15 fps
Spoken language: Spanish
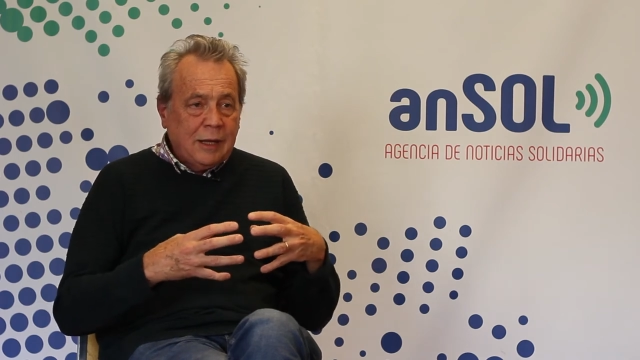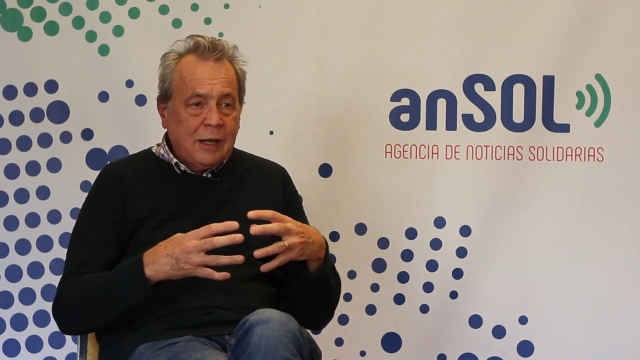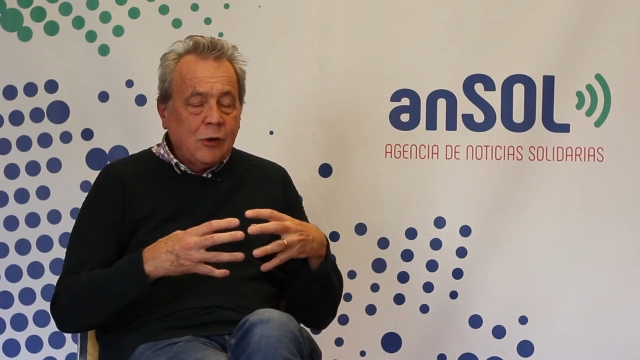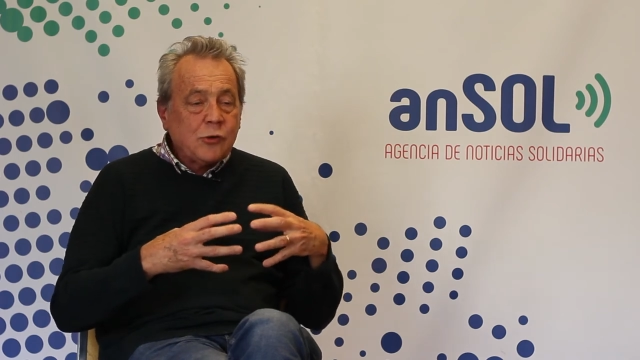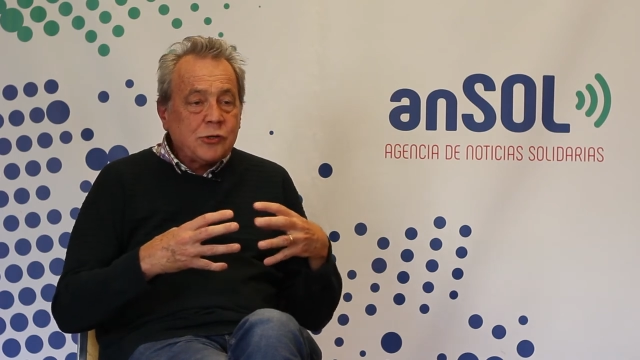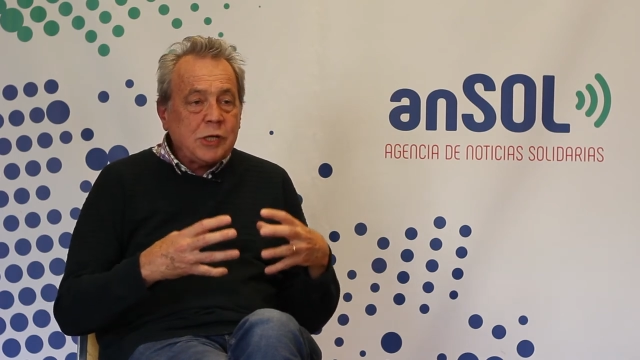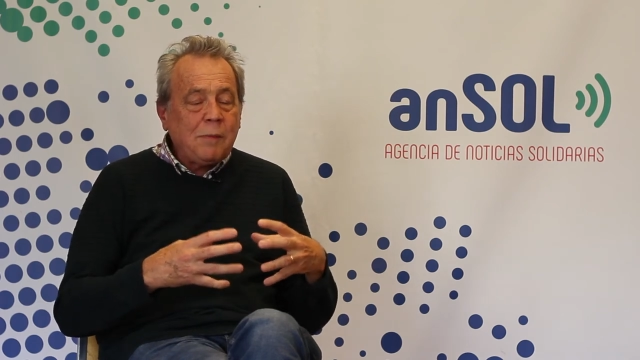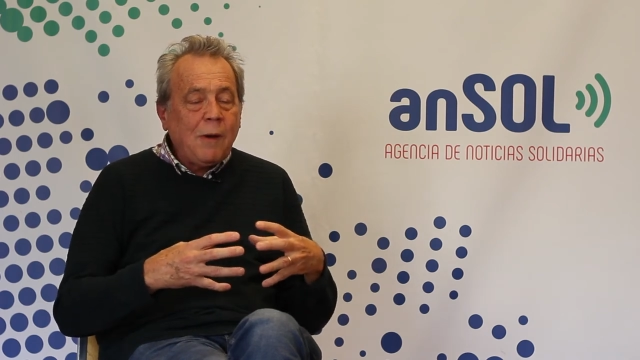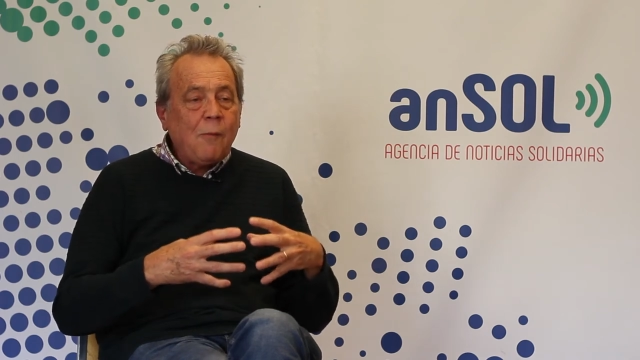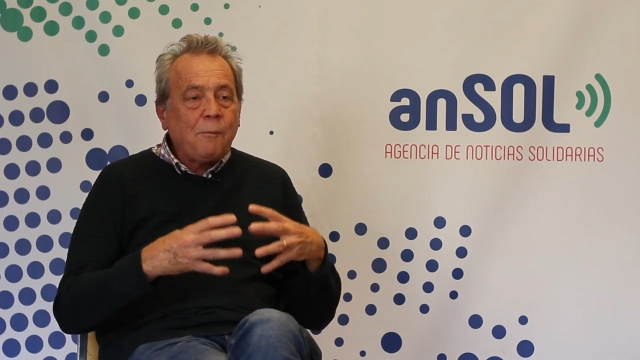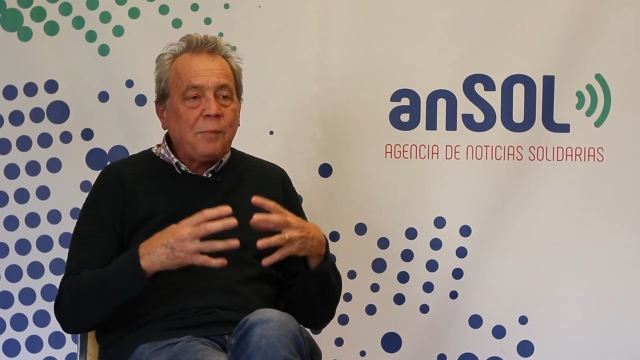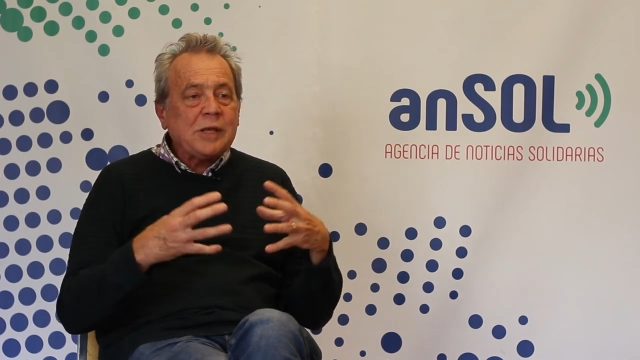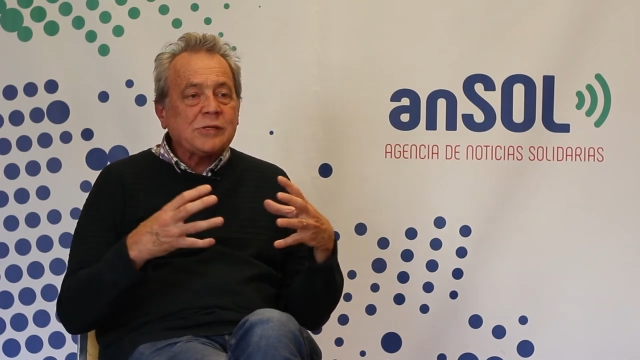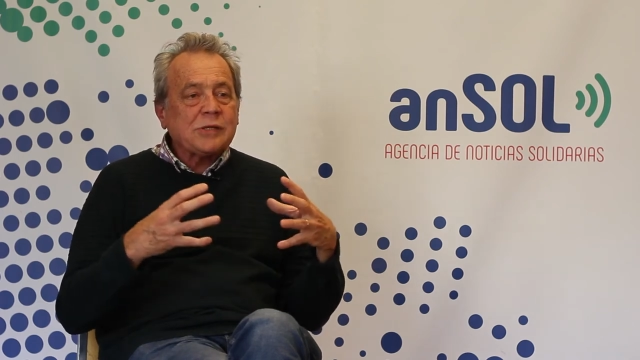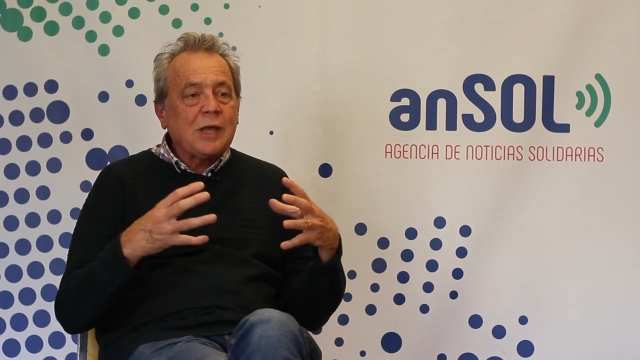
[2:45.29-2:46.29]
lo lleva a un
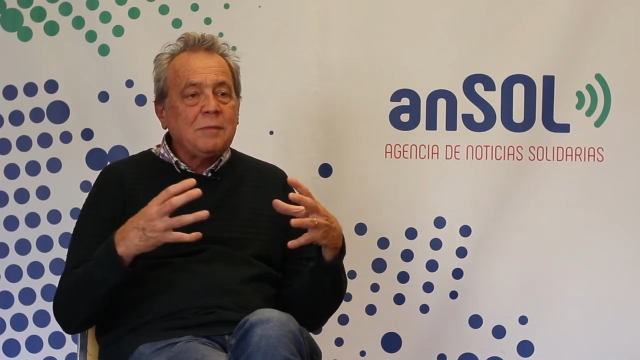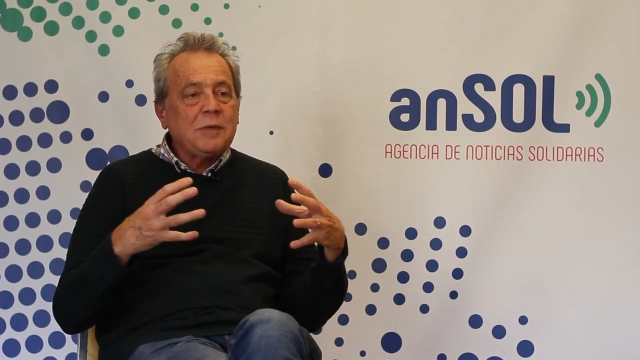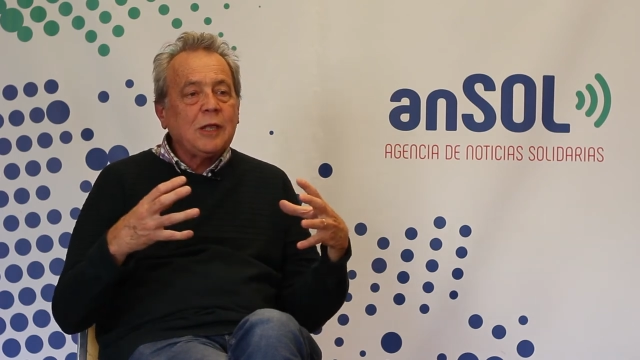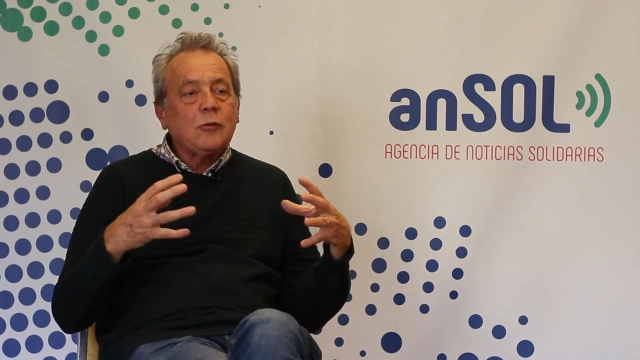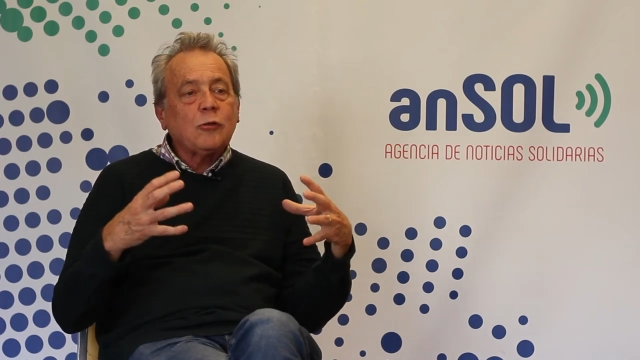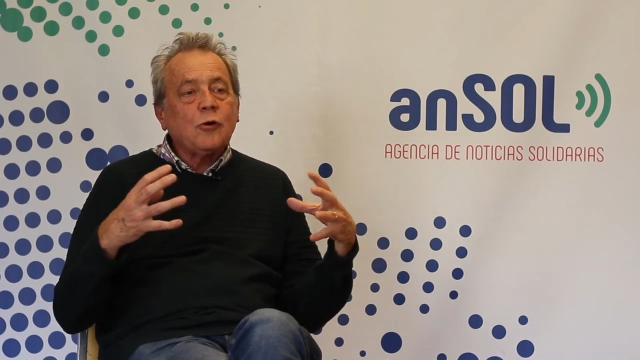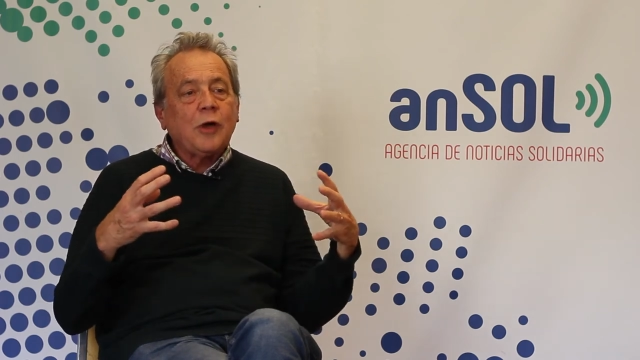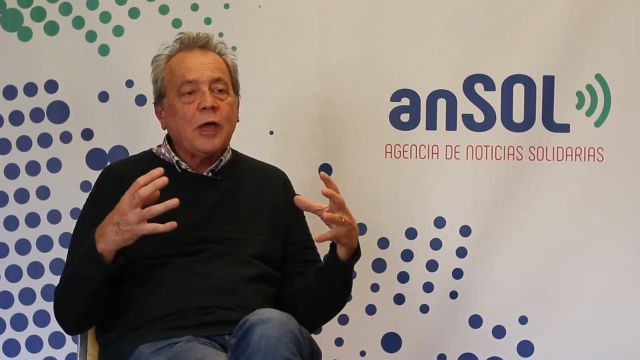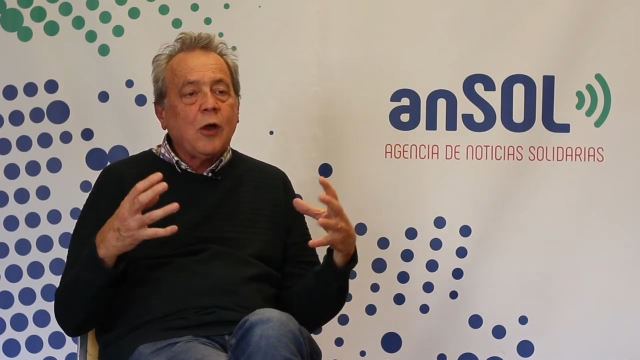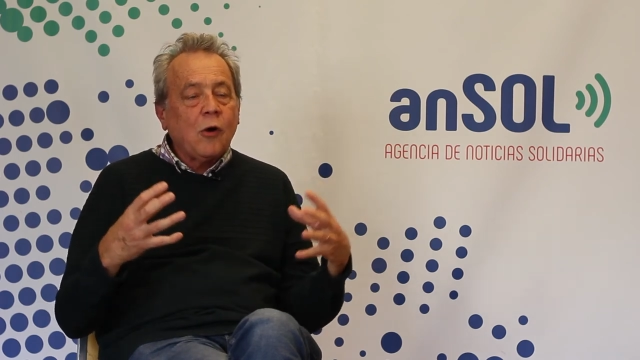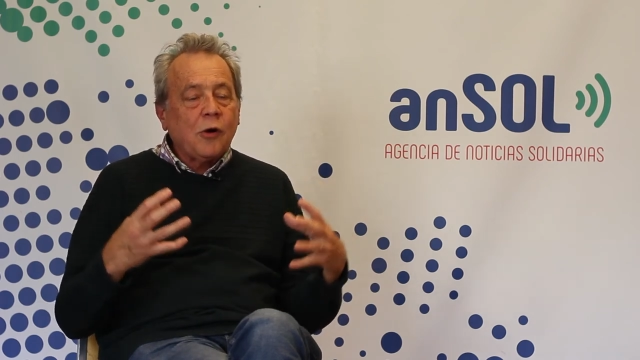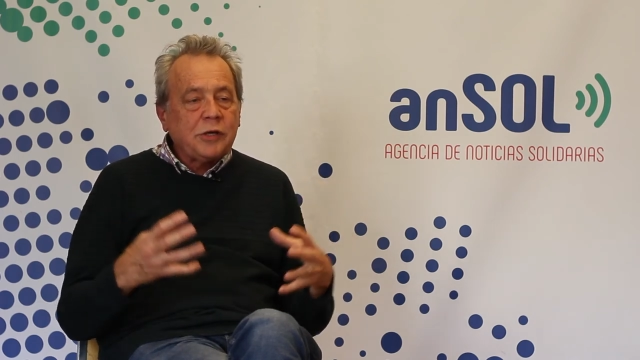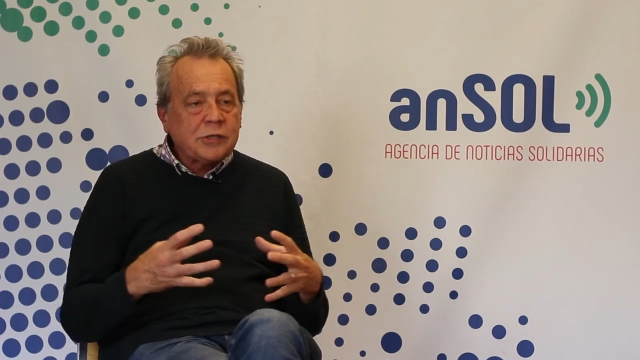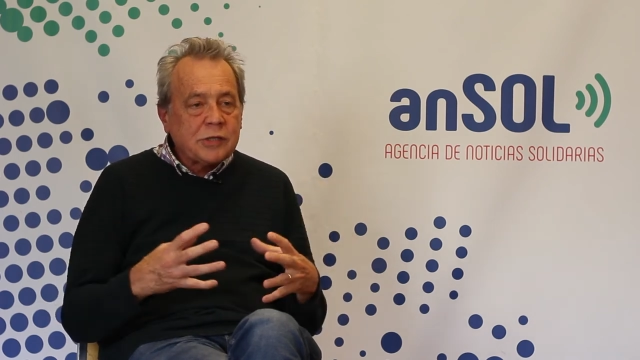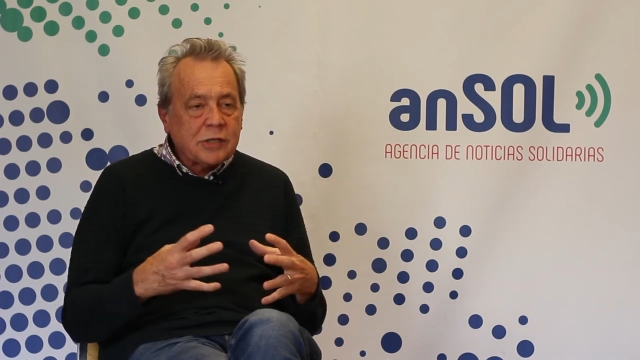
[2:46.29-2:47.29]
pensamiento
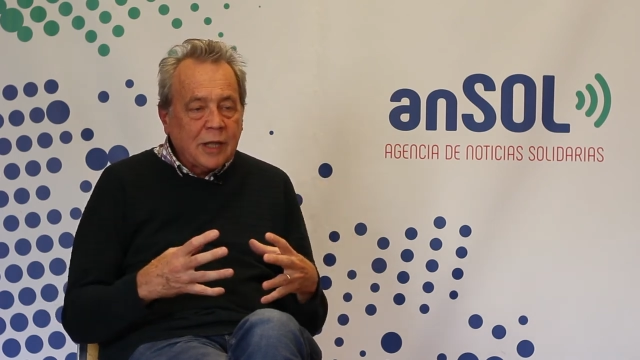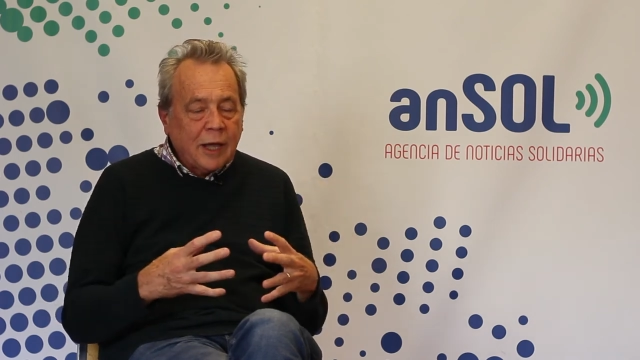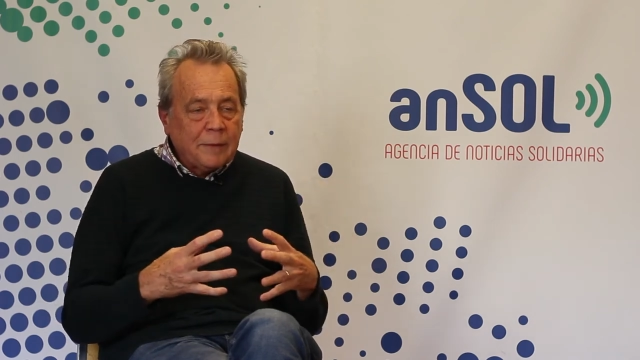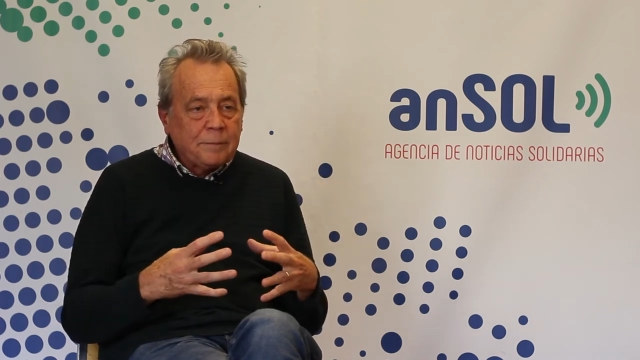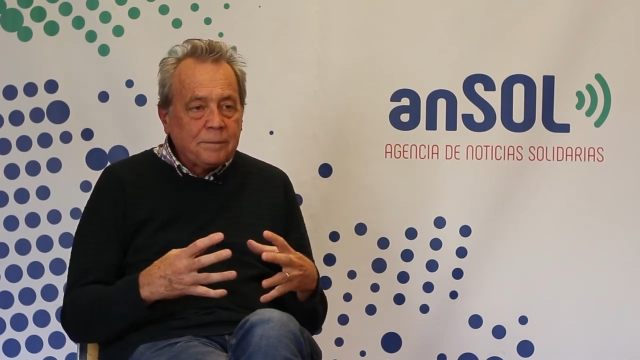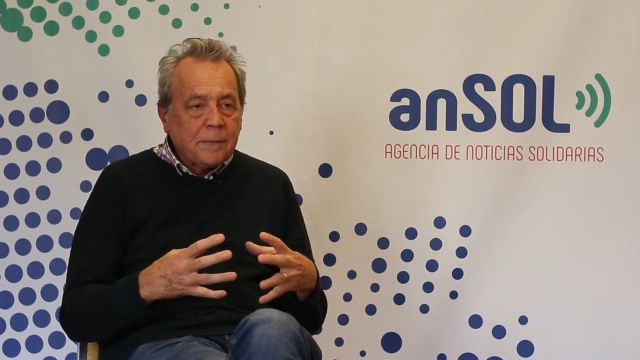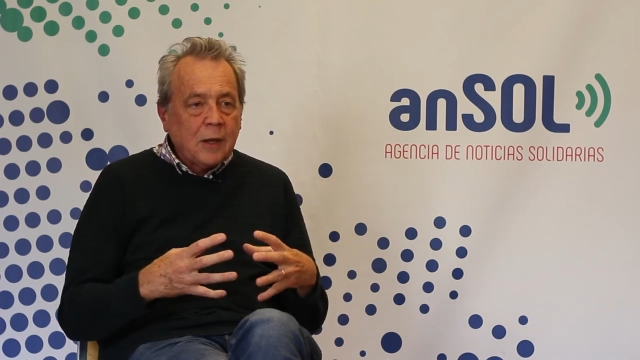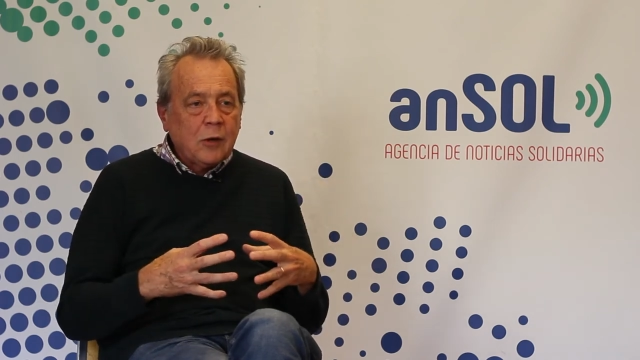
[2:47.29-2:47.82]
egoísta